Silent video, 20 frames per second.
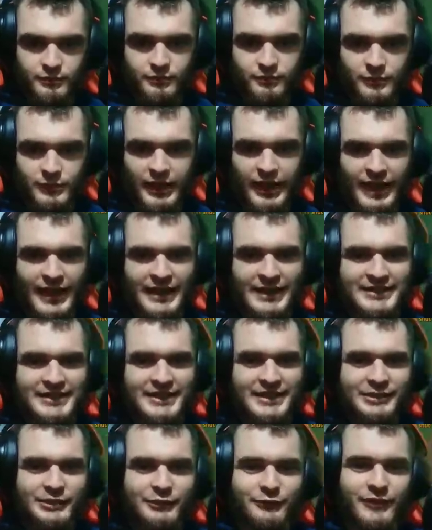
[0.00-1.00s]
A,
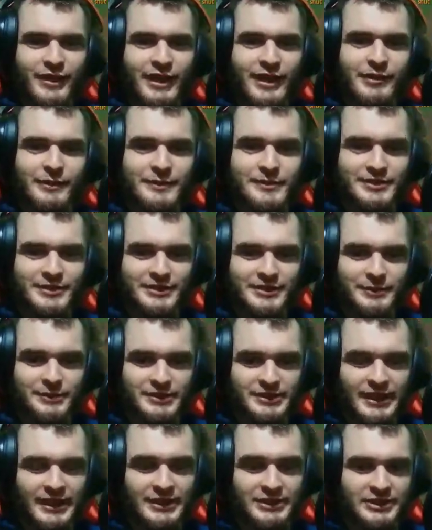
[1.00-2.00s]
żartowałem, co ty
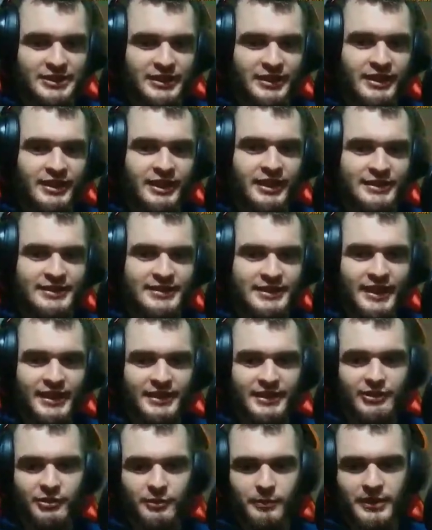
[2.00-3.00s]
myślałeś, że
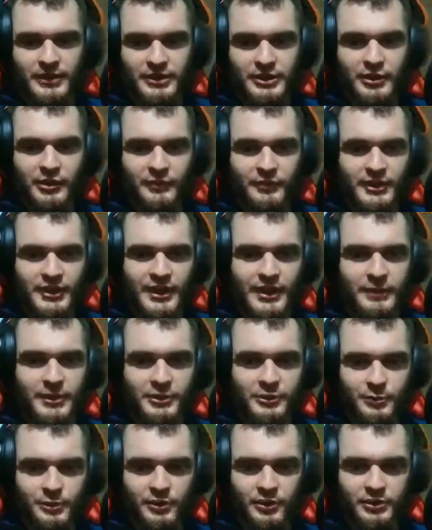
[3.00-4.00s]
karny to ma kijowy damage?
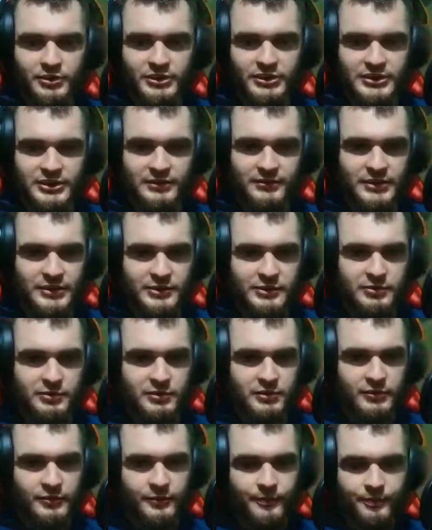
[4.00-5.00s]
Proszę cię, widzu.
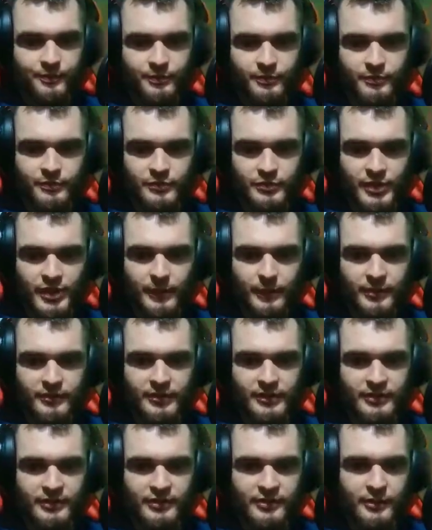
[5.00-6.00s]
Ta
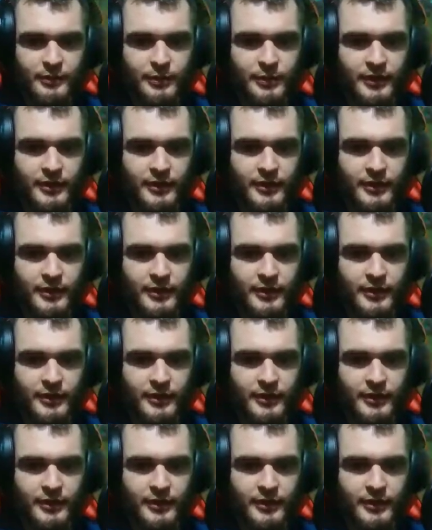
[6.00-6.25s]
postać jest OP.